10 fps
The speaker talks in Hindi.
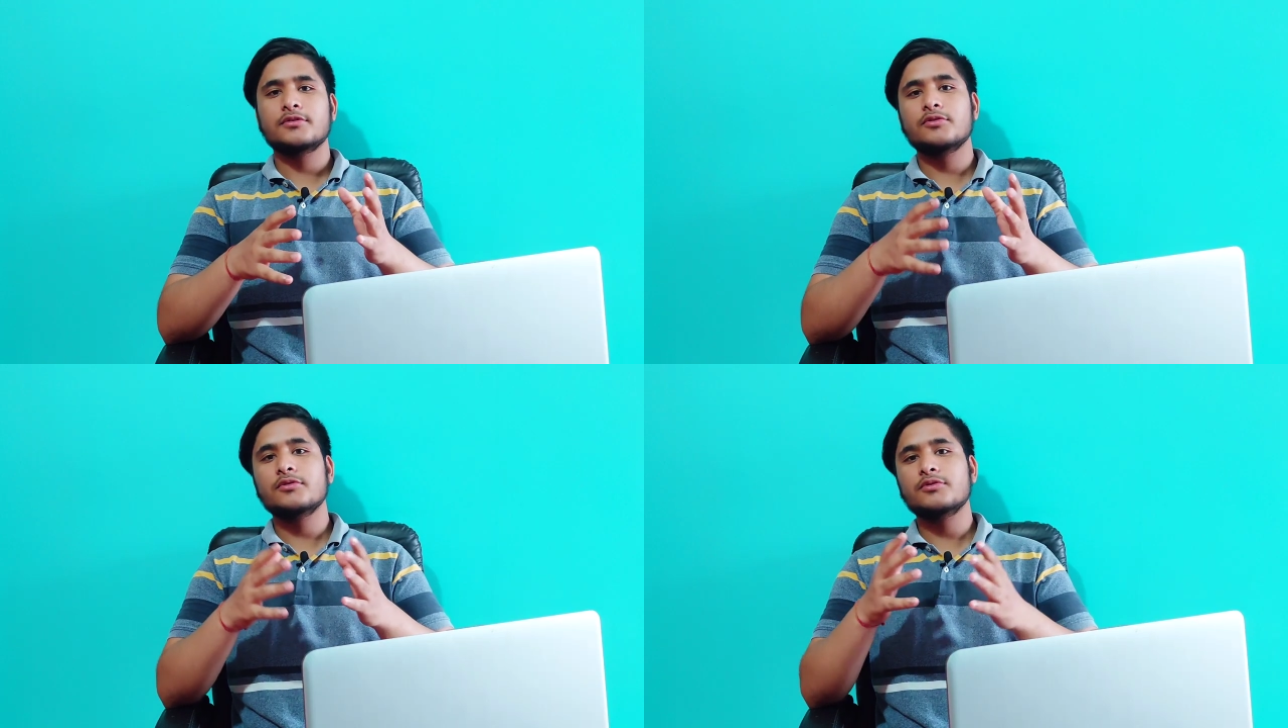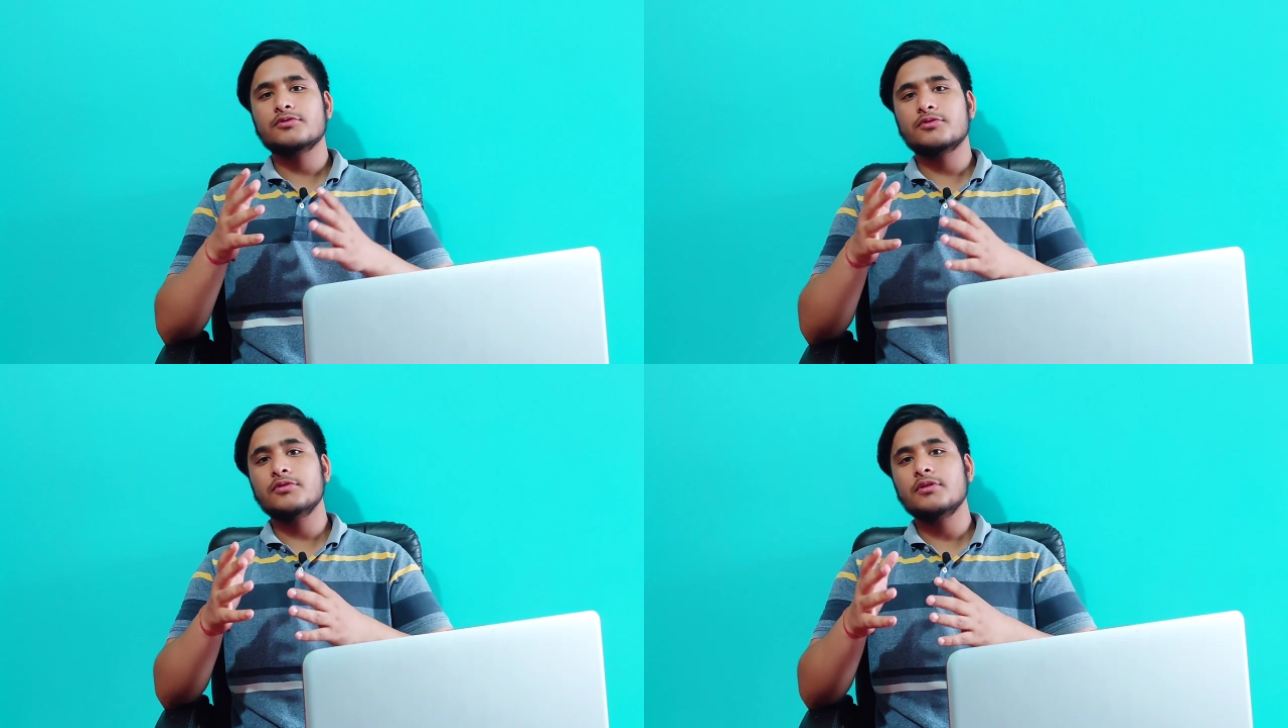तो
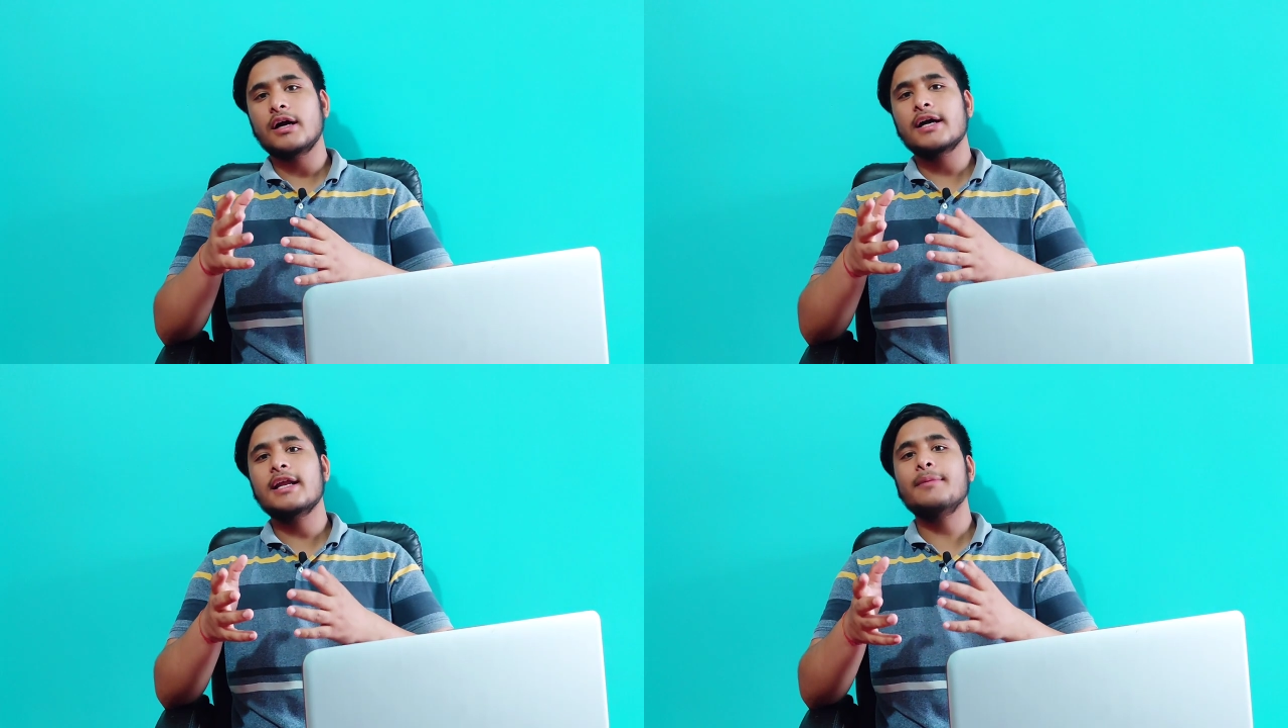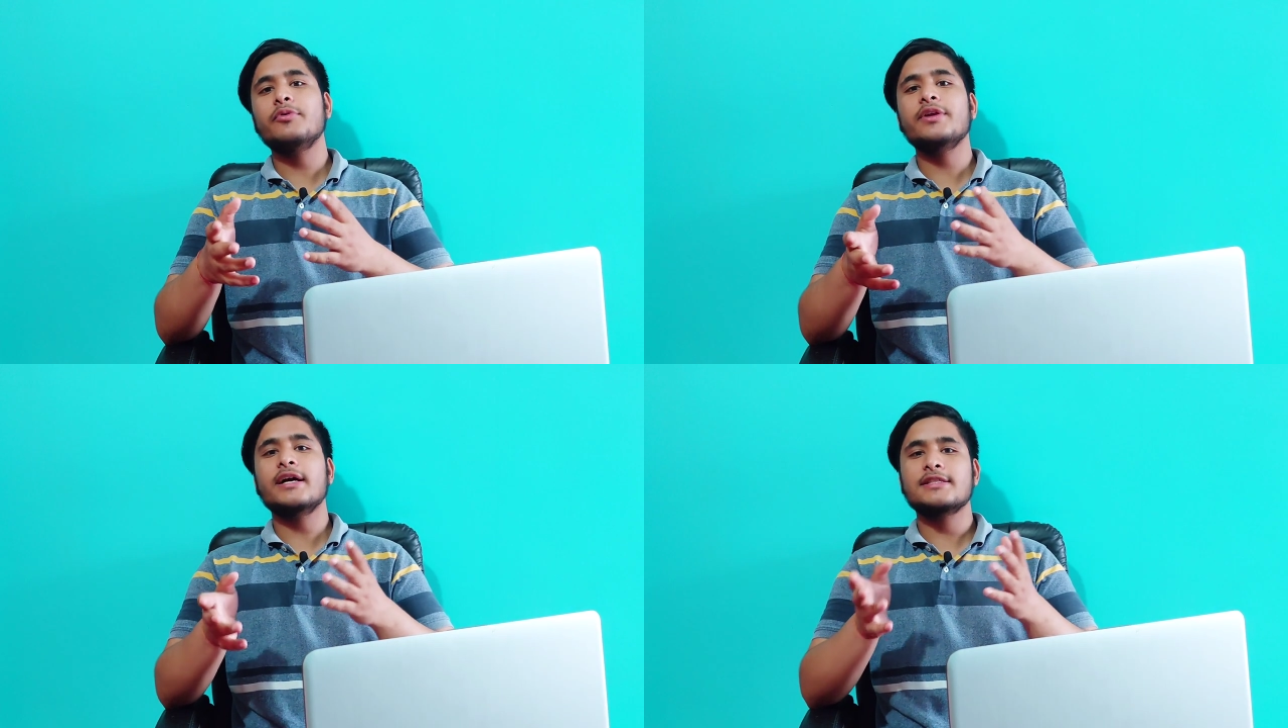दोस्तों अगर आप
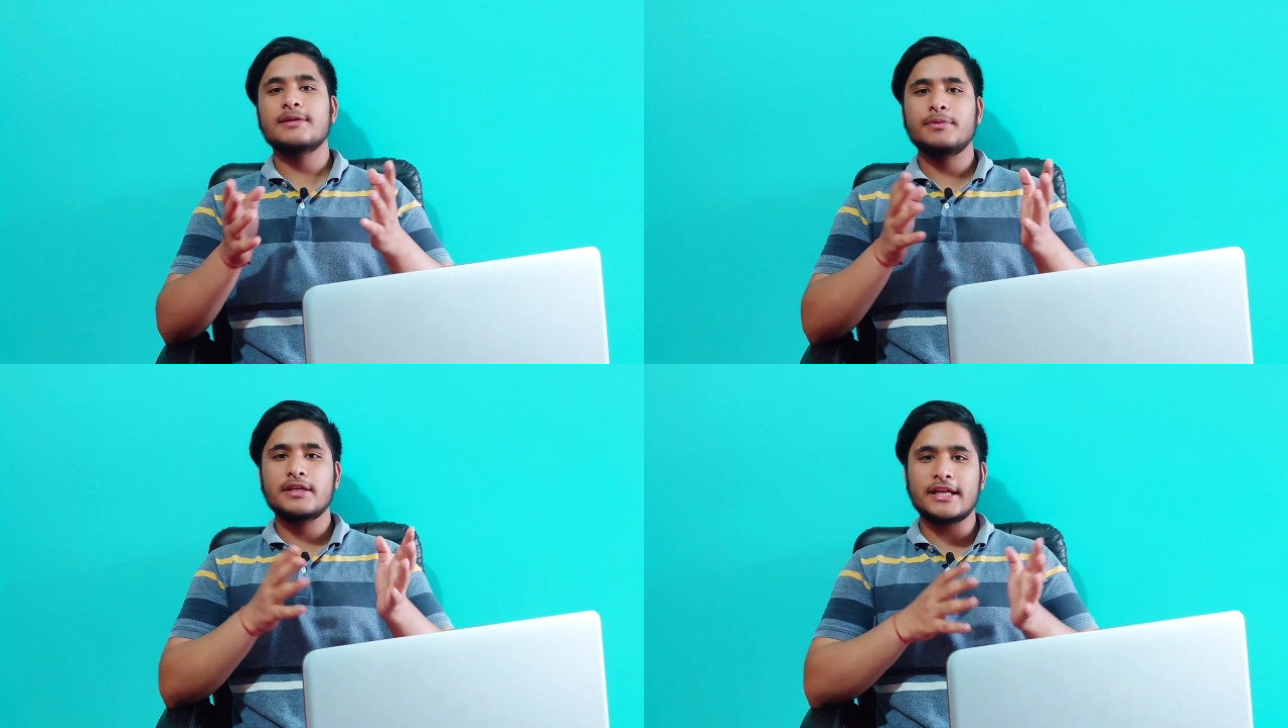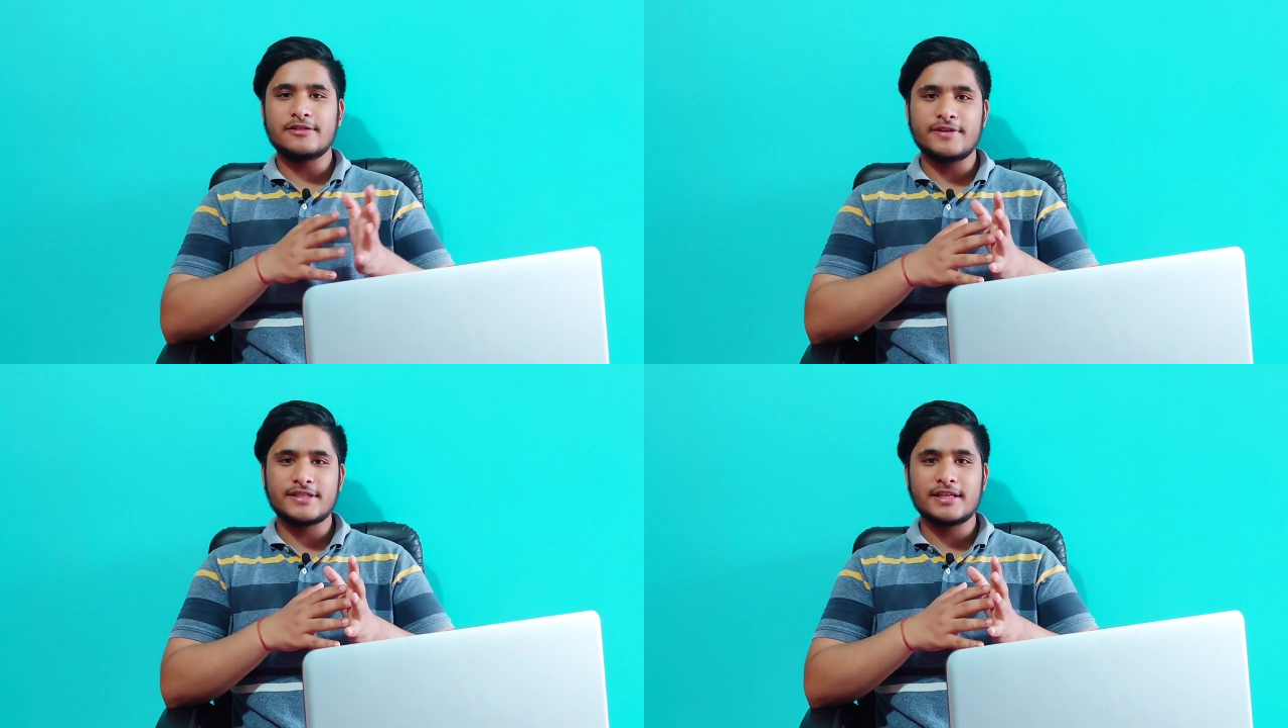लोग यहाँ से अपनी
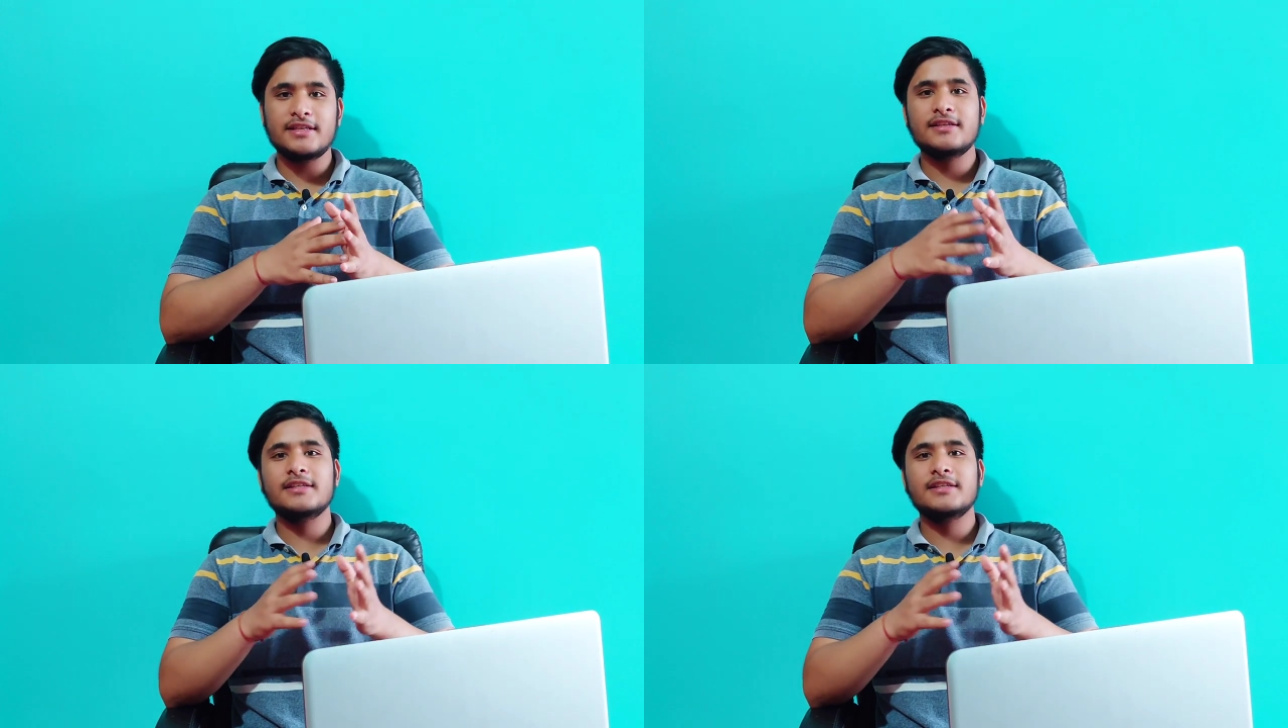ग्रेजुएशन